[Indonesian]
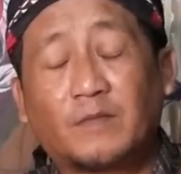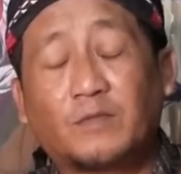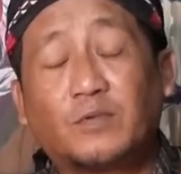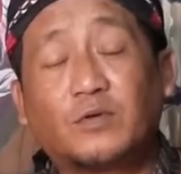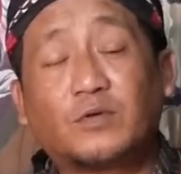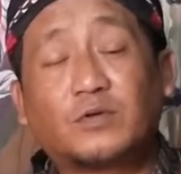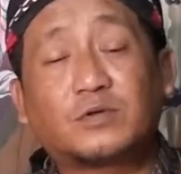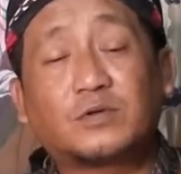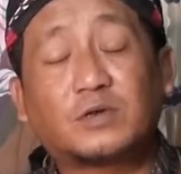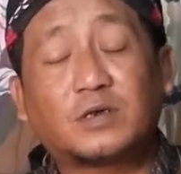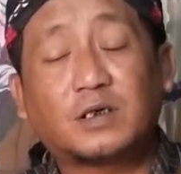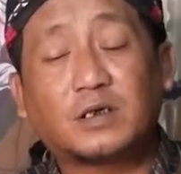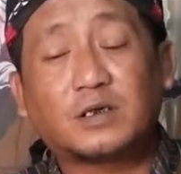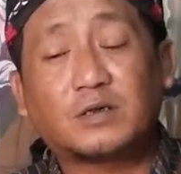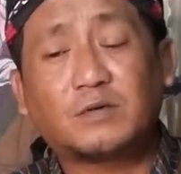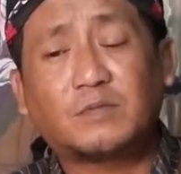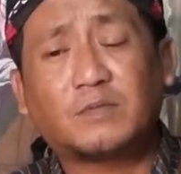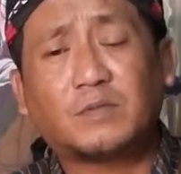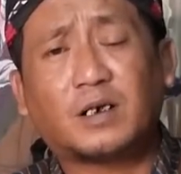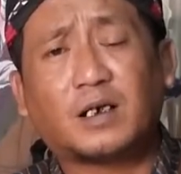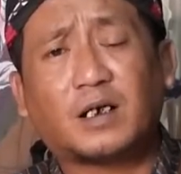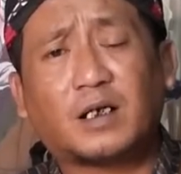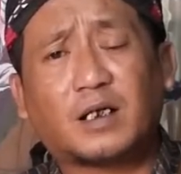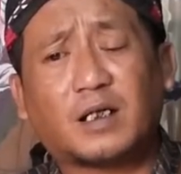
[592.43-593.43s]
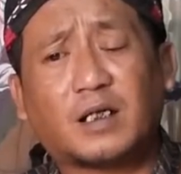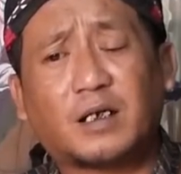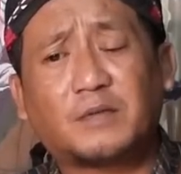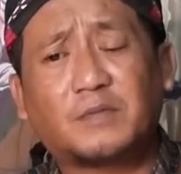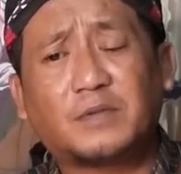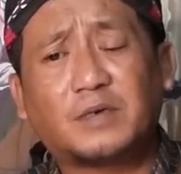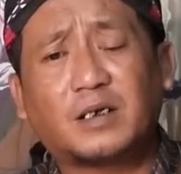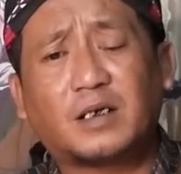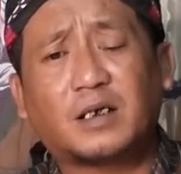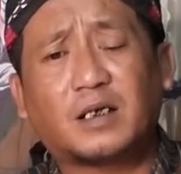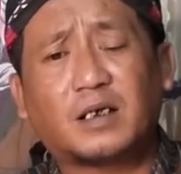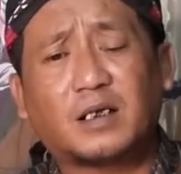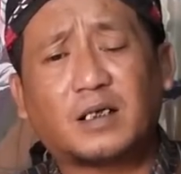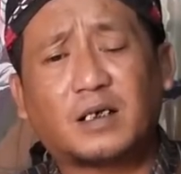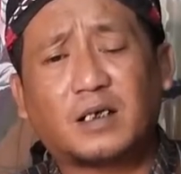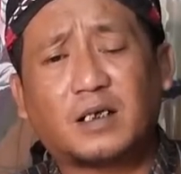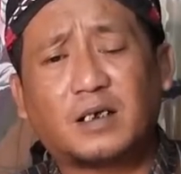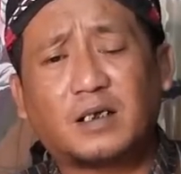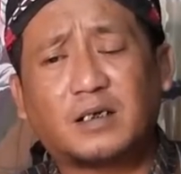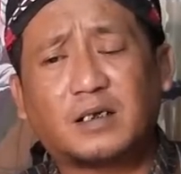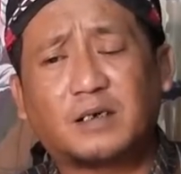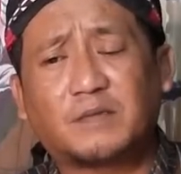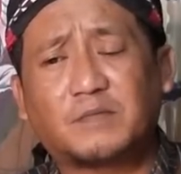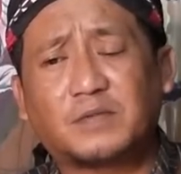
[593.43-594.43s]
Putri itu mengalami
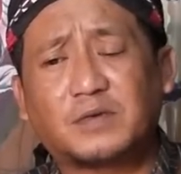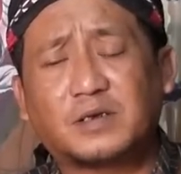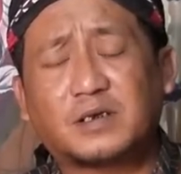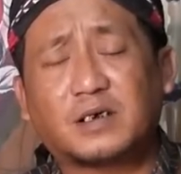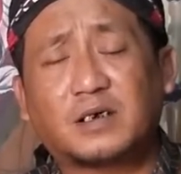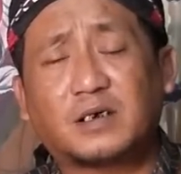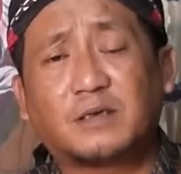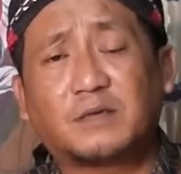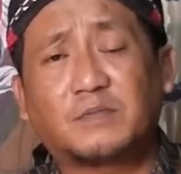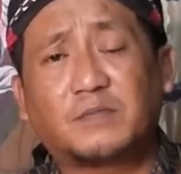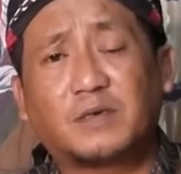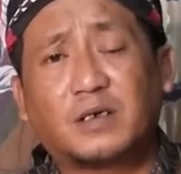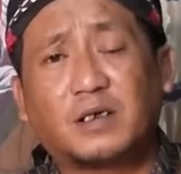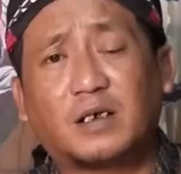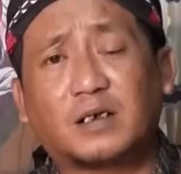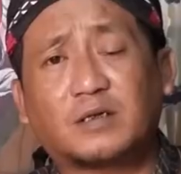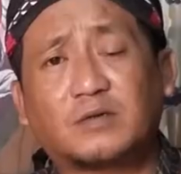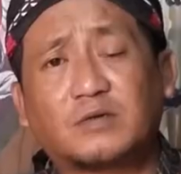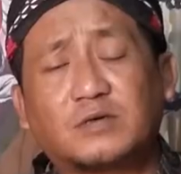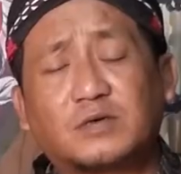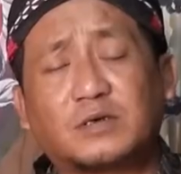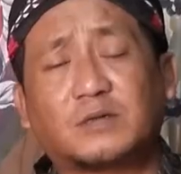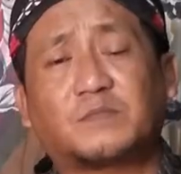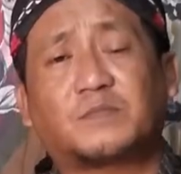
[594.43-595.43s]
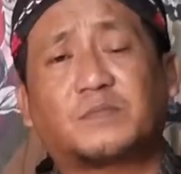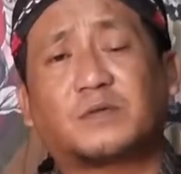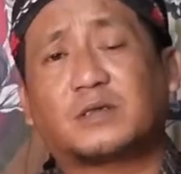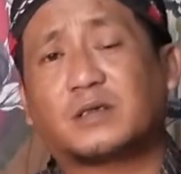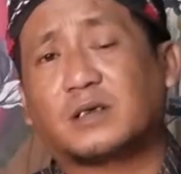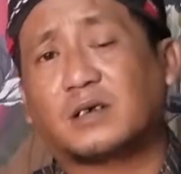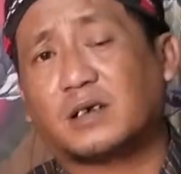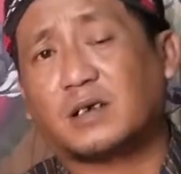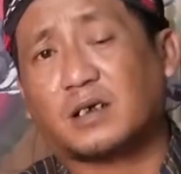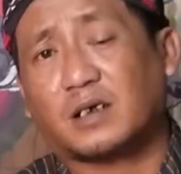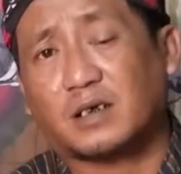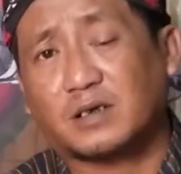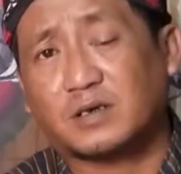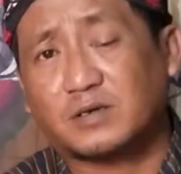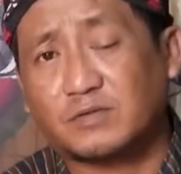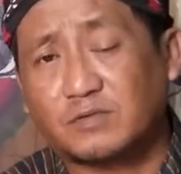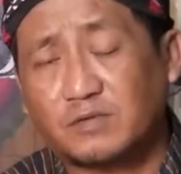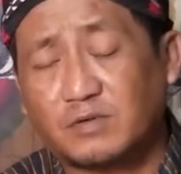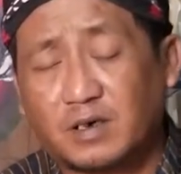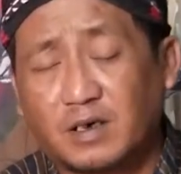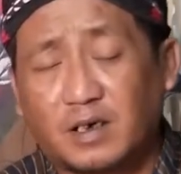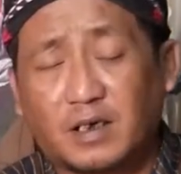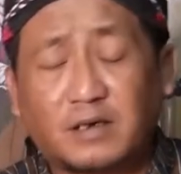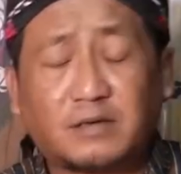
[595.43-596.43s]
hal-hal yang bisa dibilang itu seperti
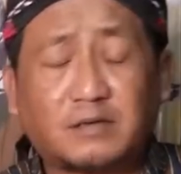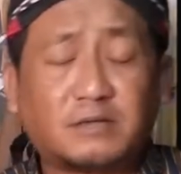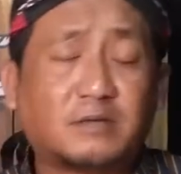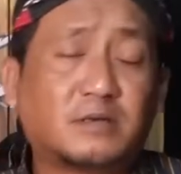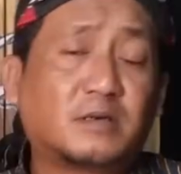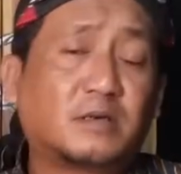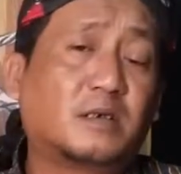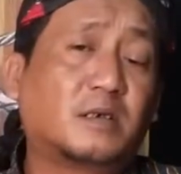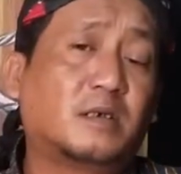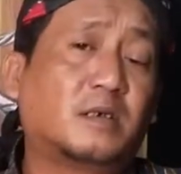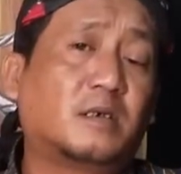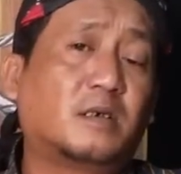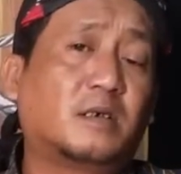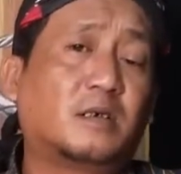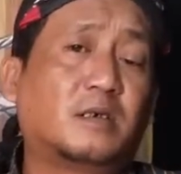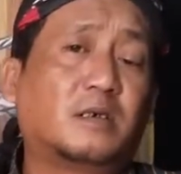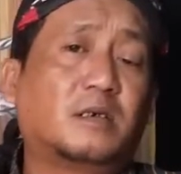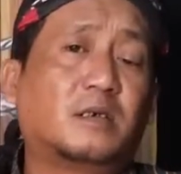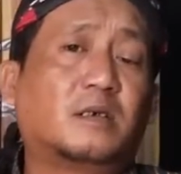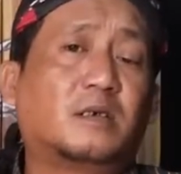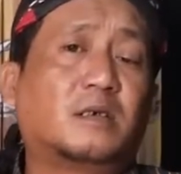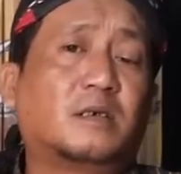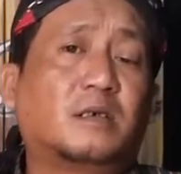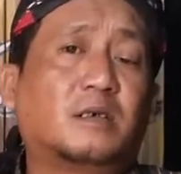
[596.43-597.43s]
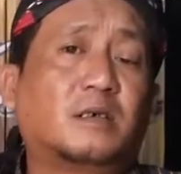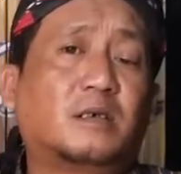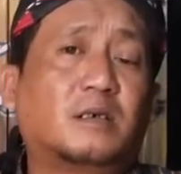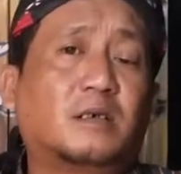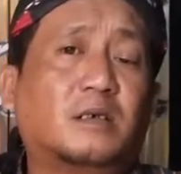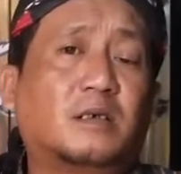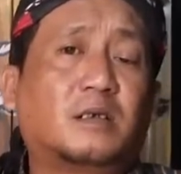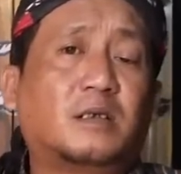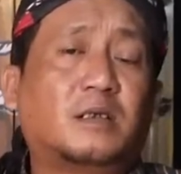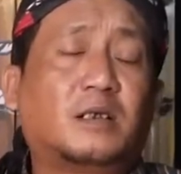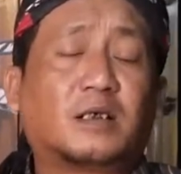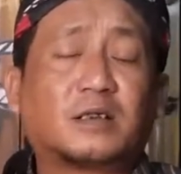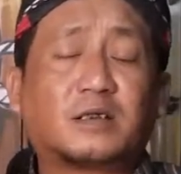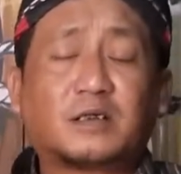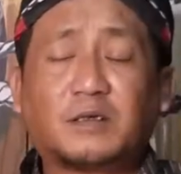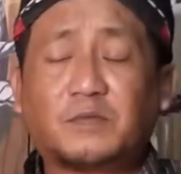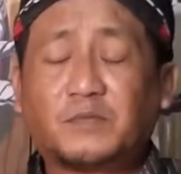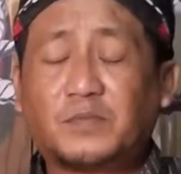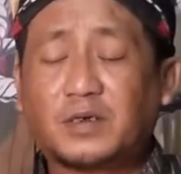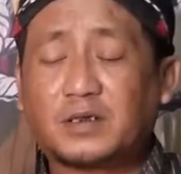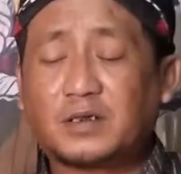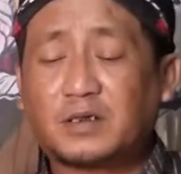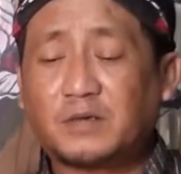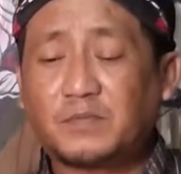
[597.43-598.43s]
kerasukan, yang
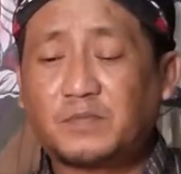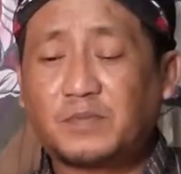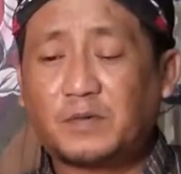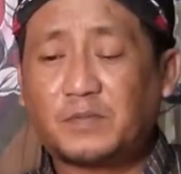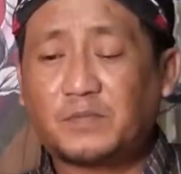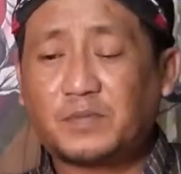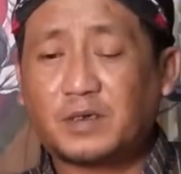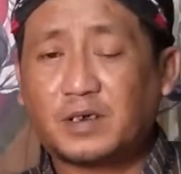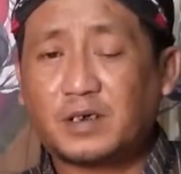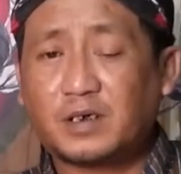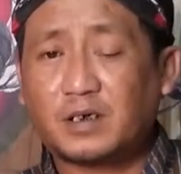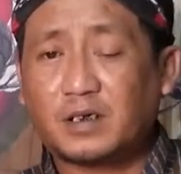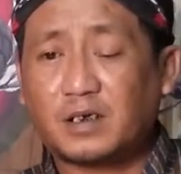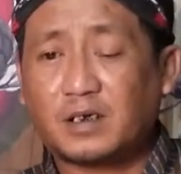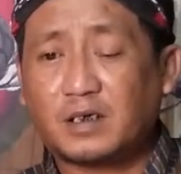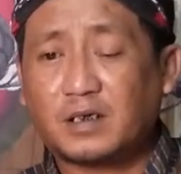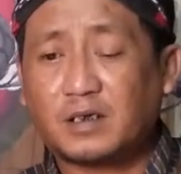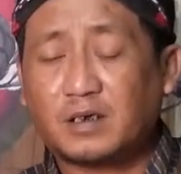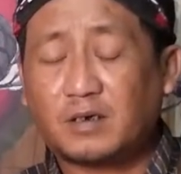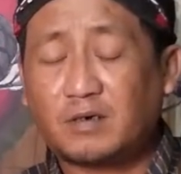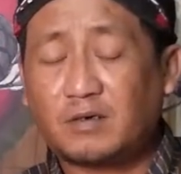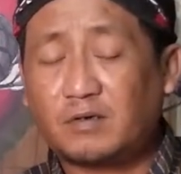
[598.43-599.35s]
tiba-tiba pikirannya